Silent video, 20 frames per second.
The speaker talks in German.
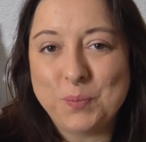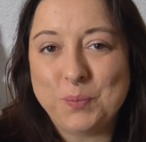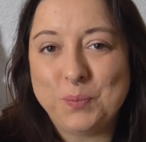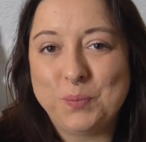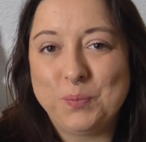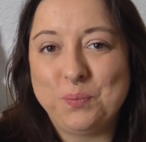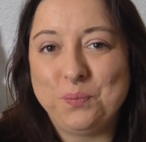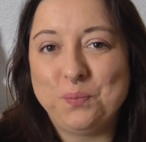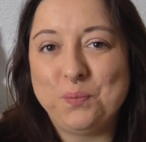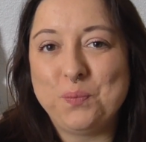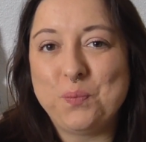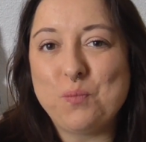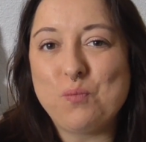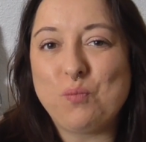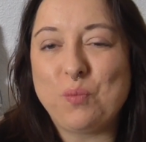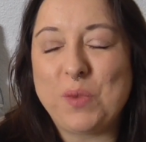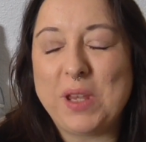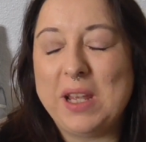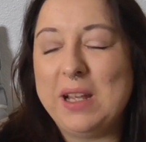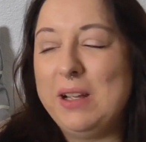Mm,
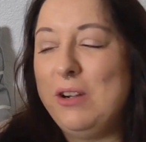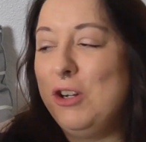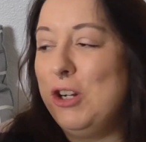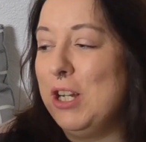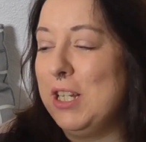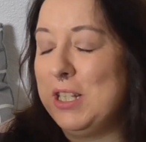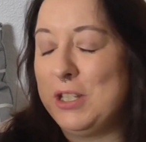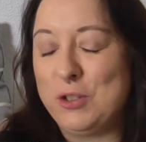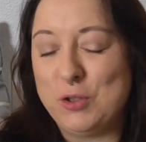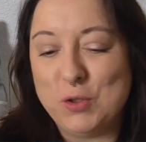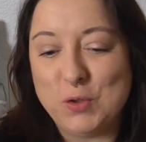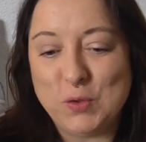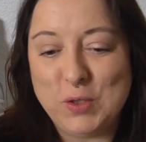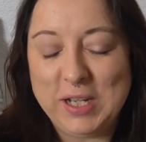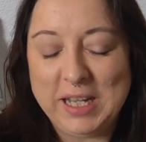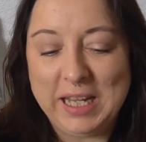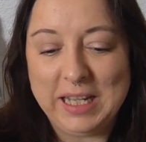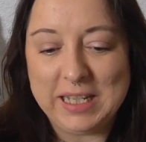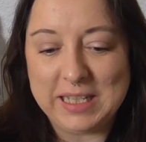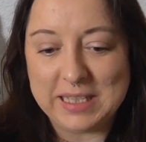oh Gott, das ist schon so
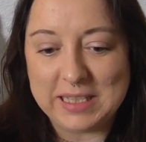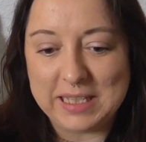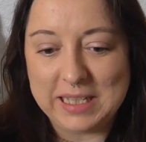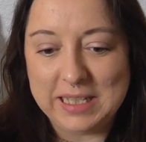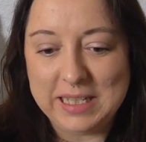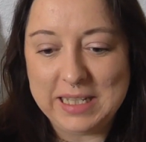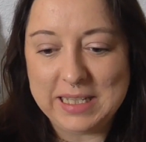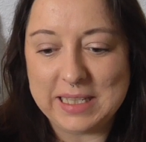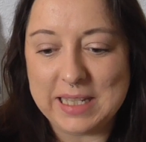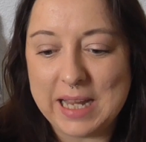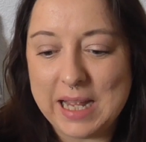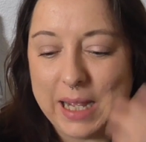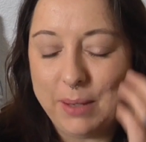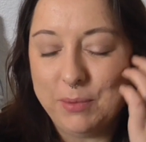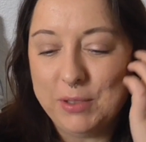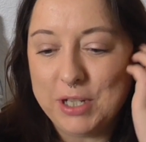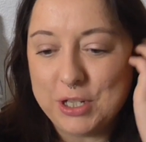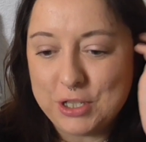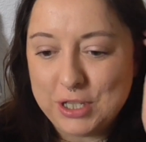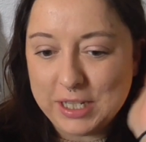lange dass ich das gelesen
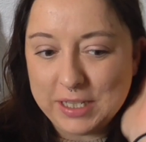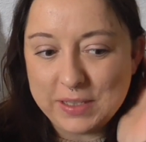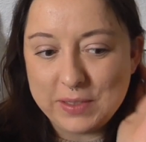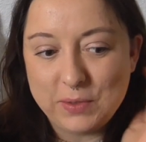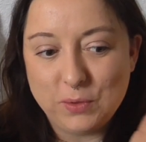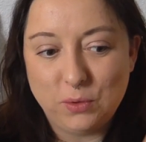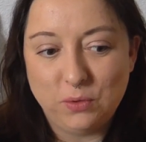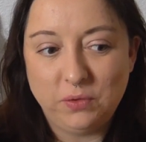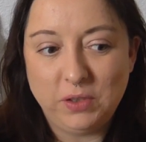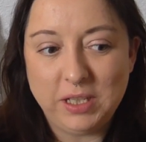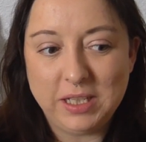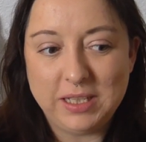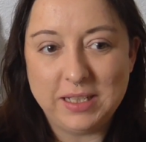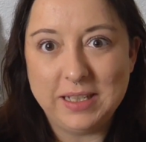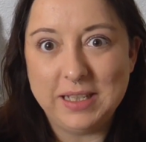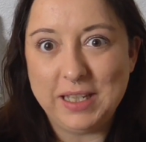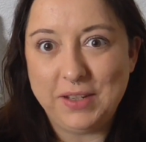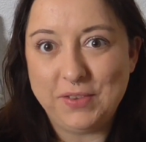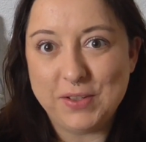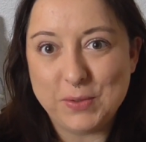habe und da steckt so viel
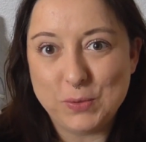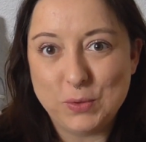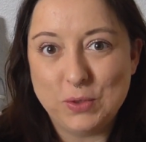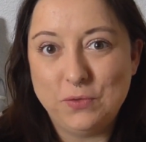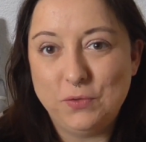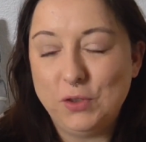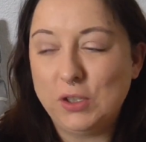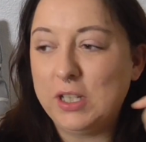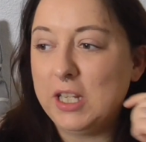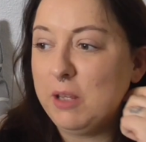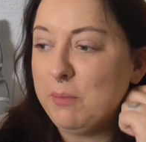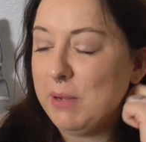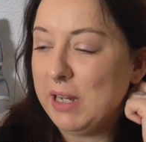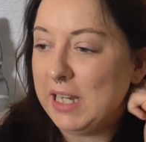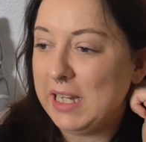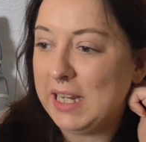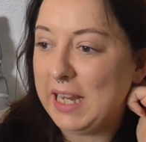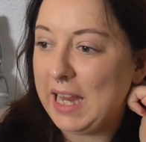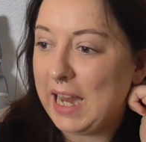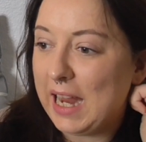drin. Ich versuche wirklich mal
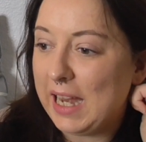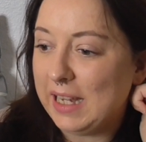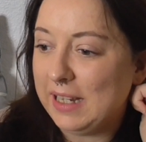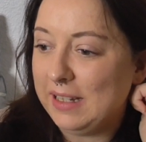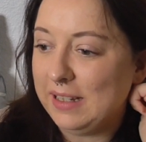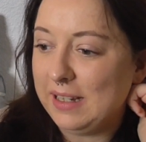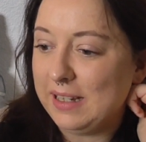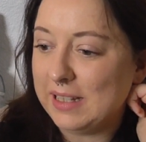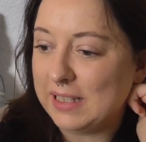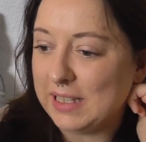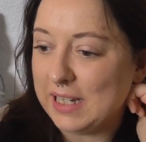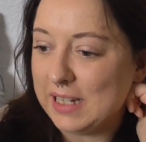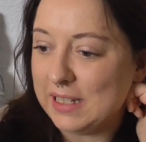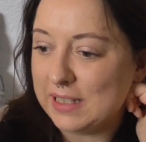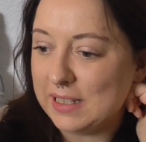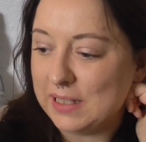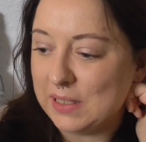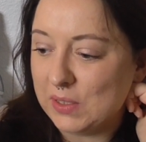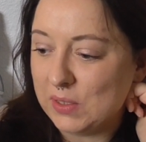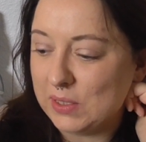den Kern des
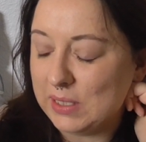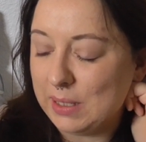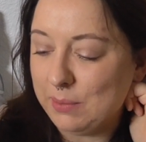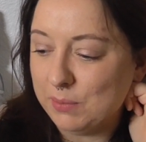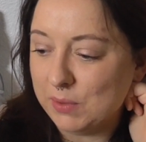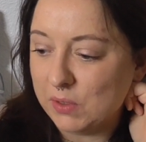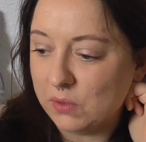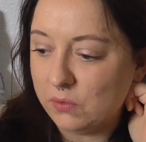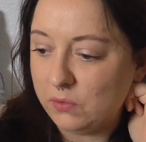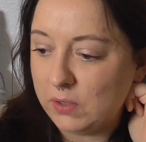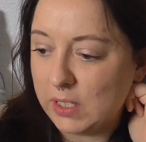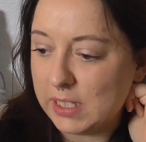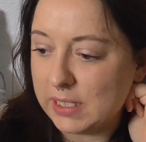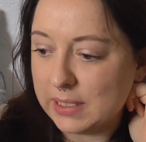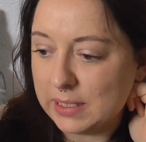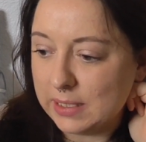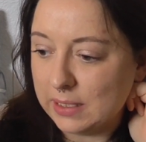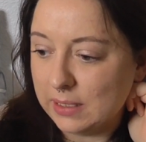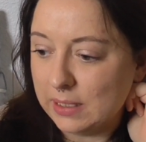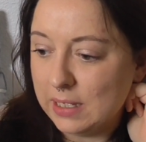Ganzen
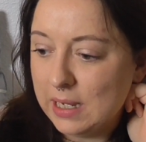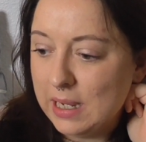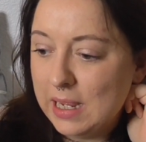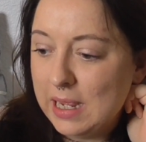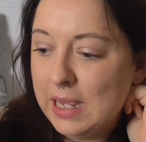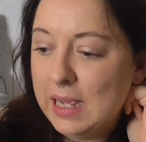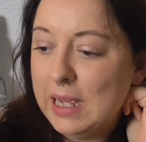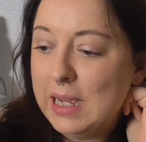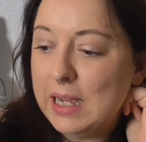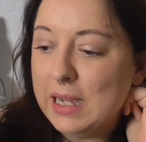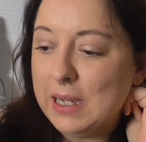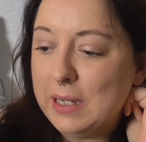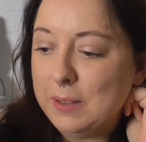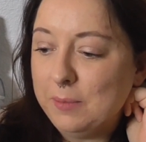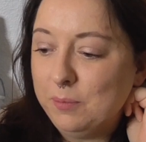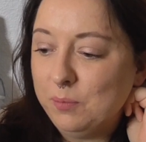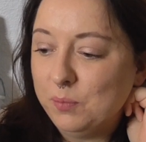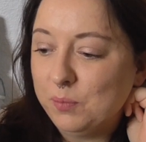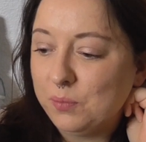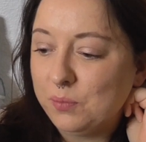zusammenzufassen.
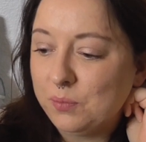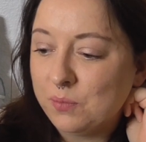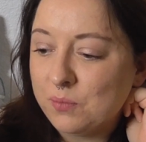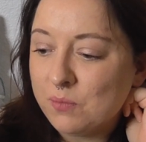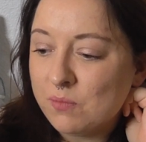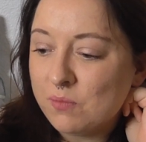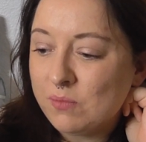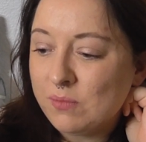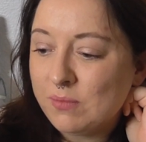Ähm,